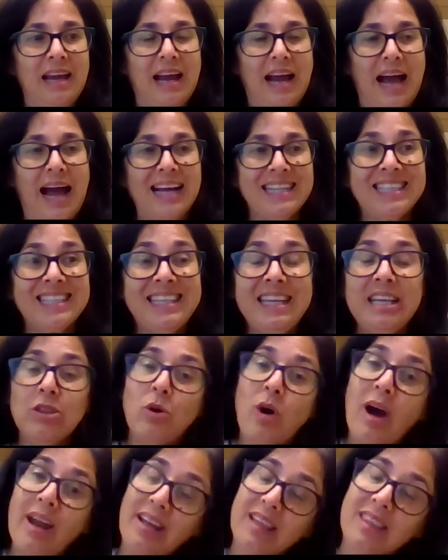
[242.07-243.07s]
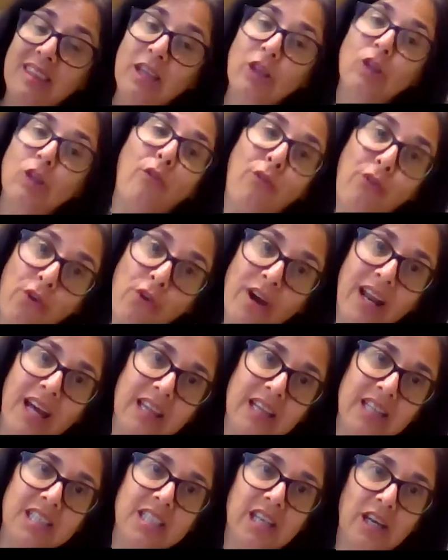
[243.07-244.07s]
ha sido, ha nacido fuera
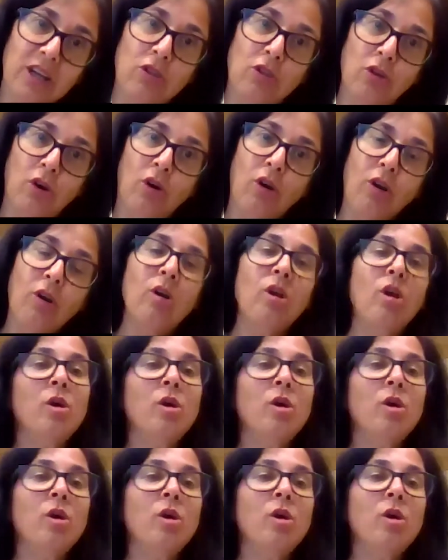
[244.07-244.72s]
del sector,